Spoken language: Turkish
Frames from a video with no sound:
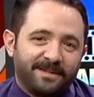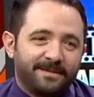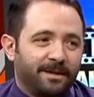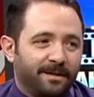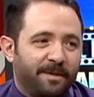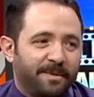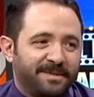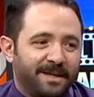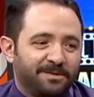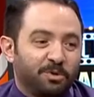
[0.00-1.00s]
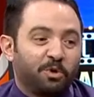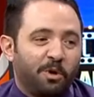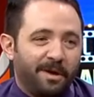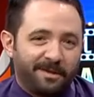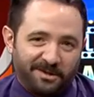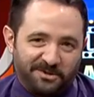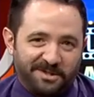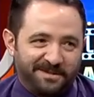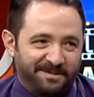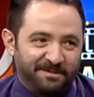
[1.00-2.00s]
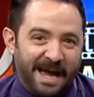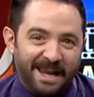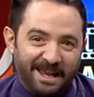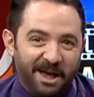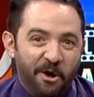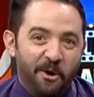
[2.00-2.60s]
kızları demeseniz o gönlüne taşınasım geldi.